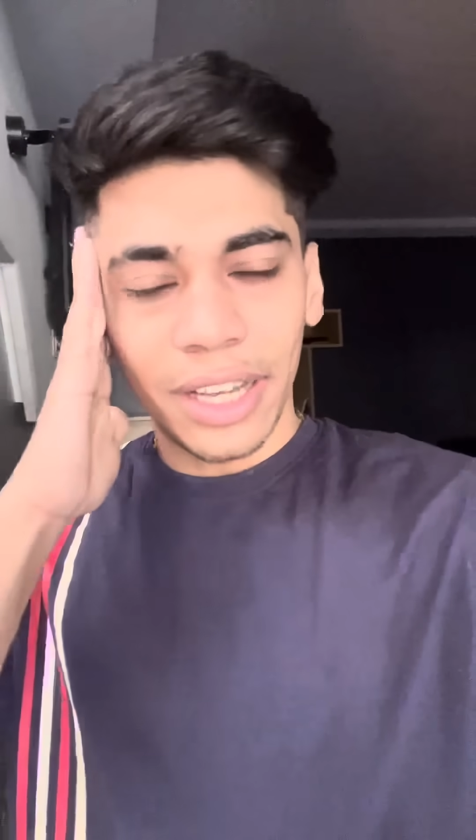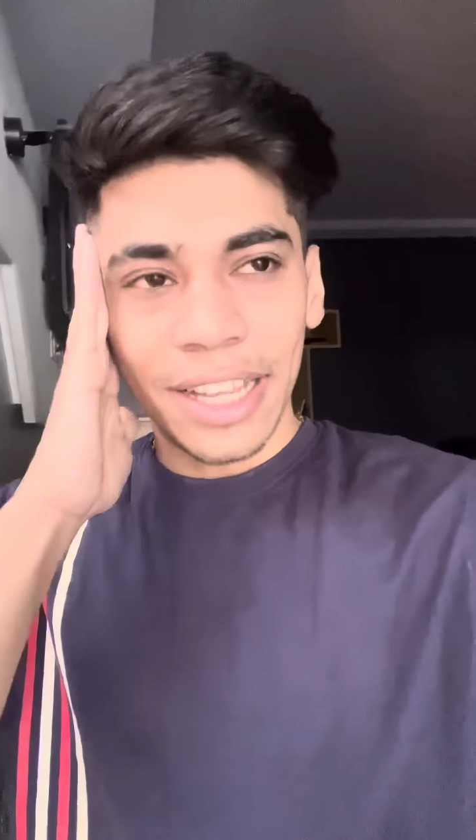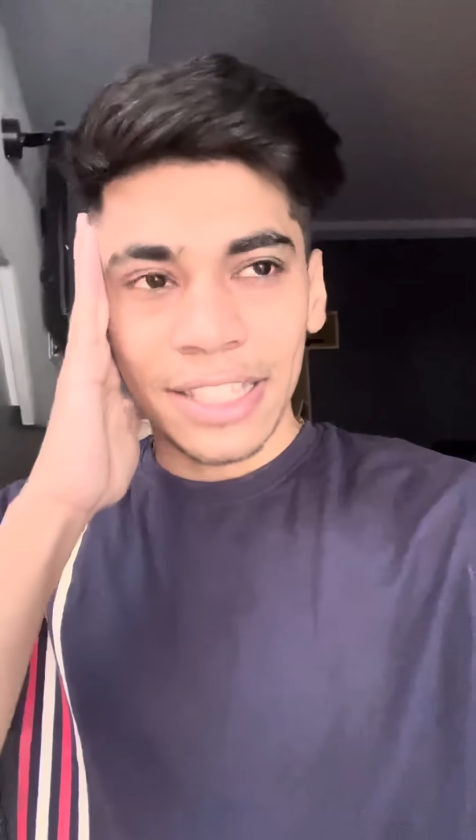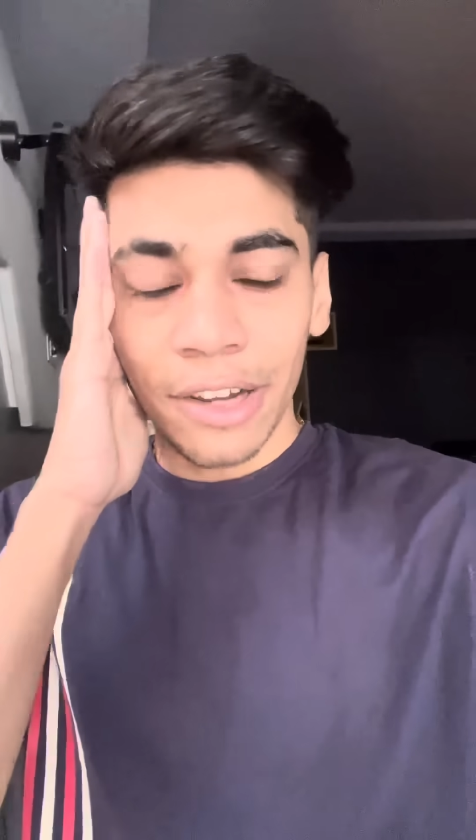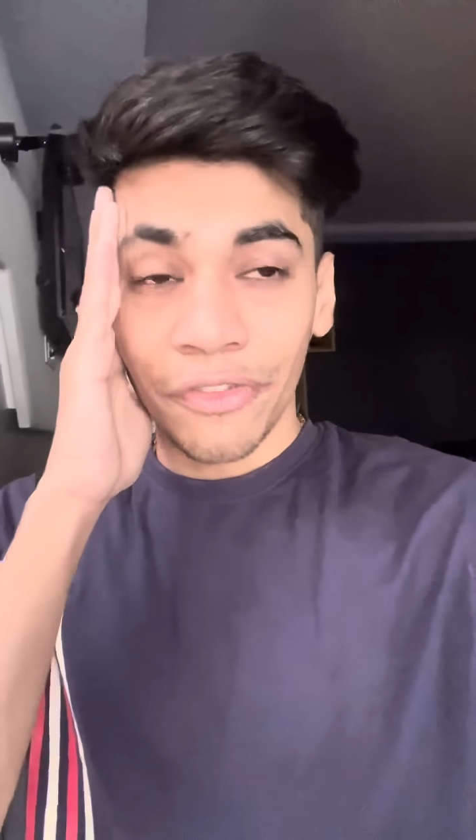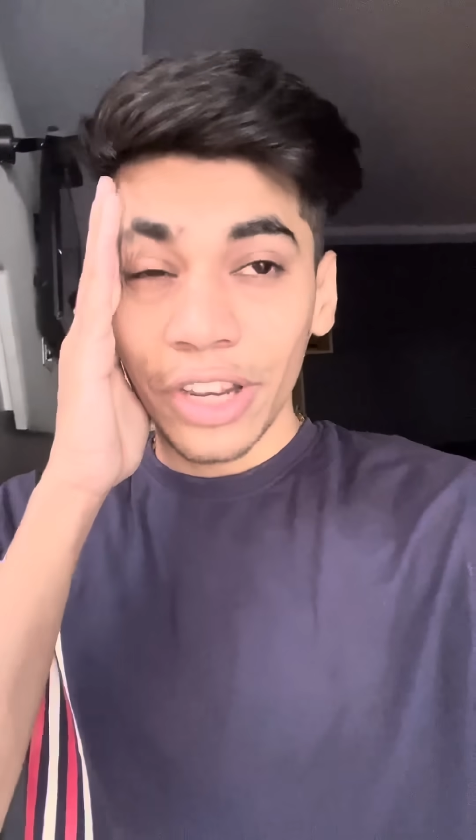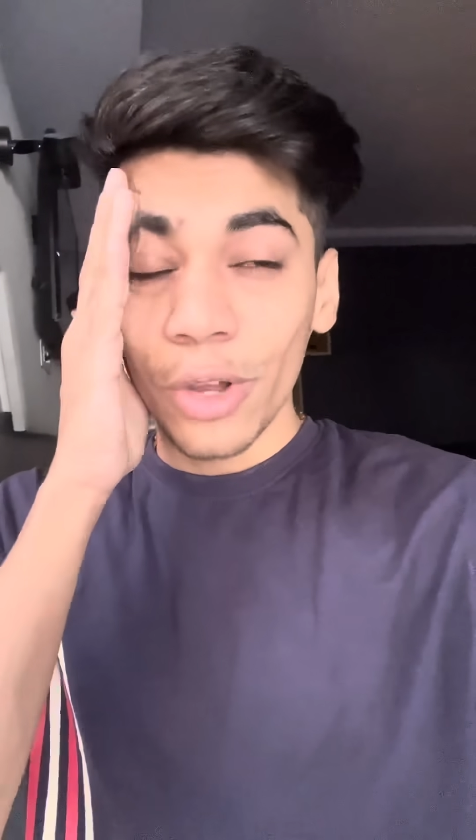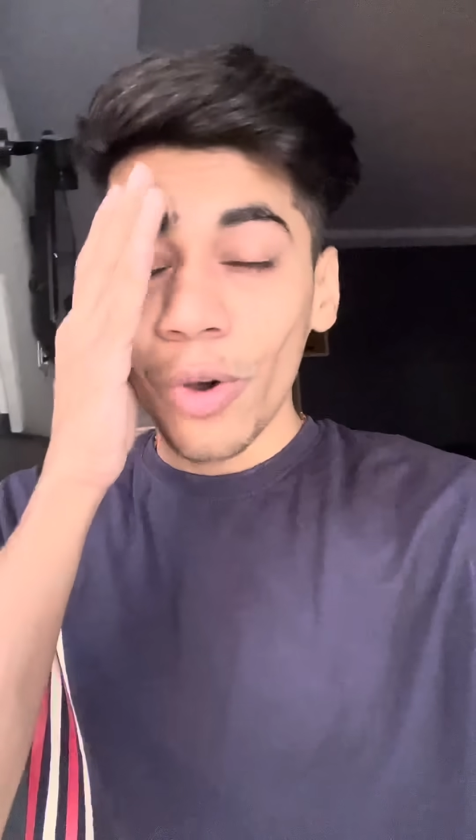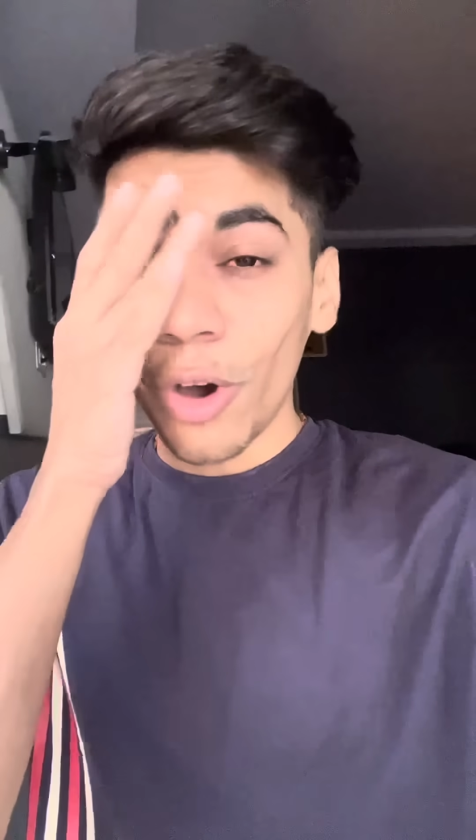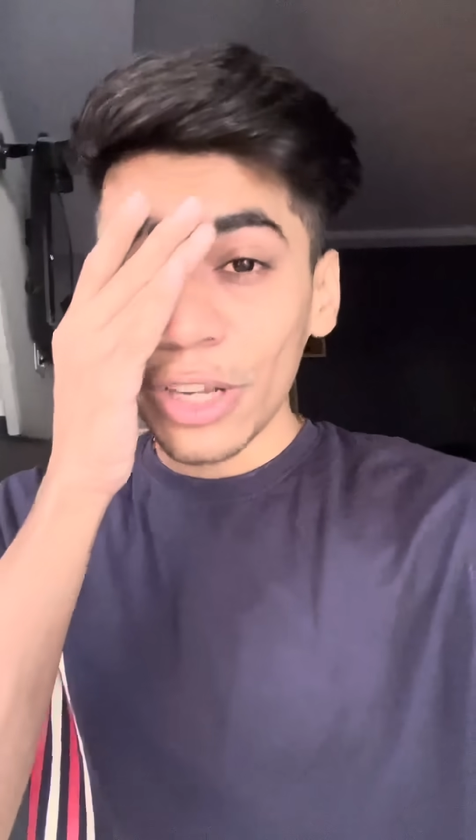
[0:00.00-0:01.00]
टेंशन फ्री
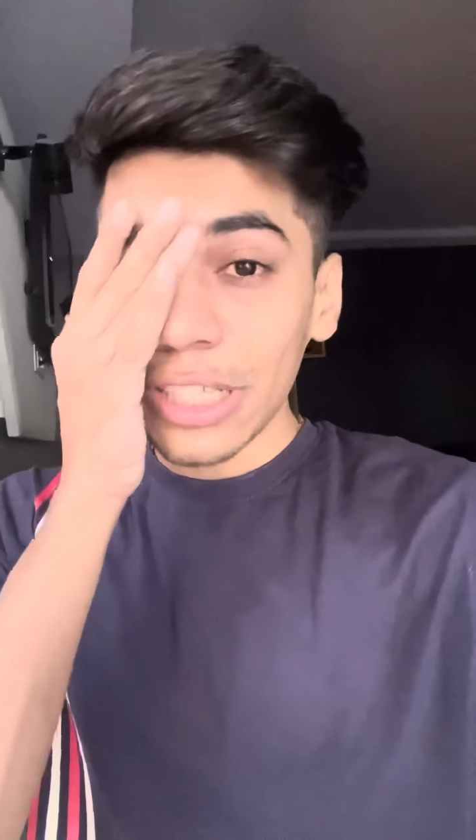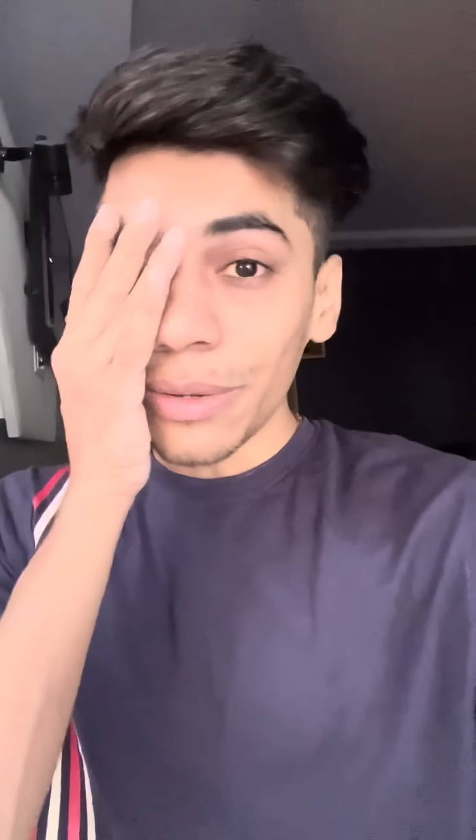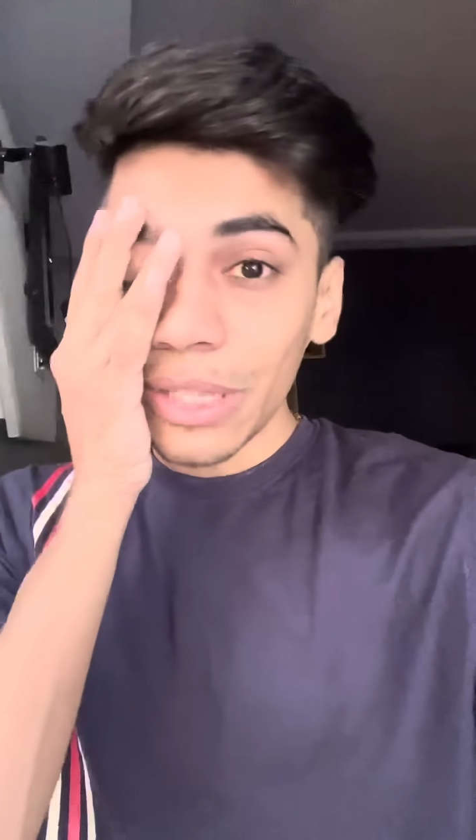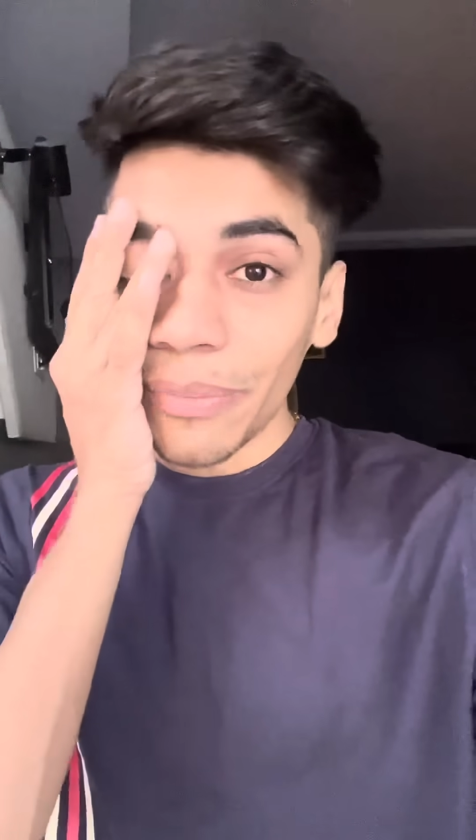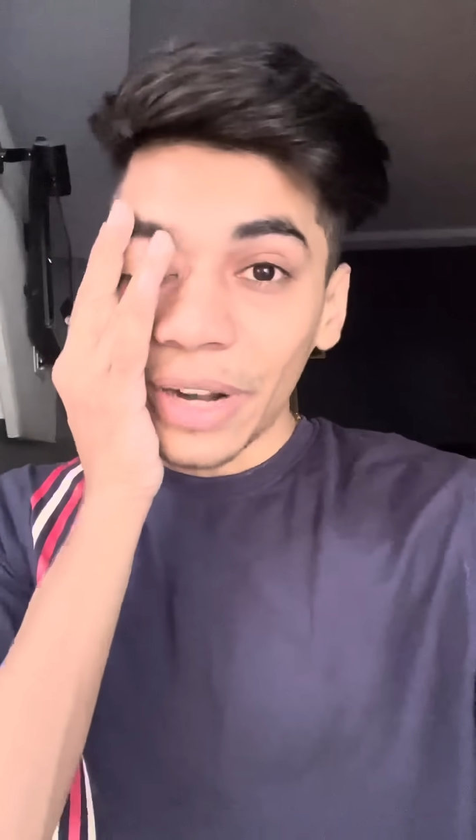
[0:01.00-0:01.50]
हुआ और ये सबसे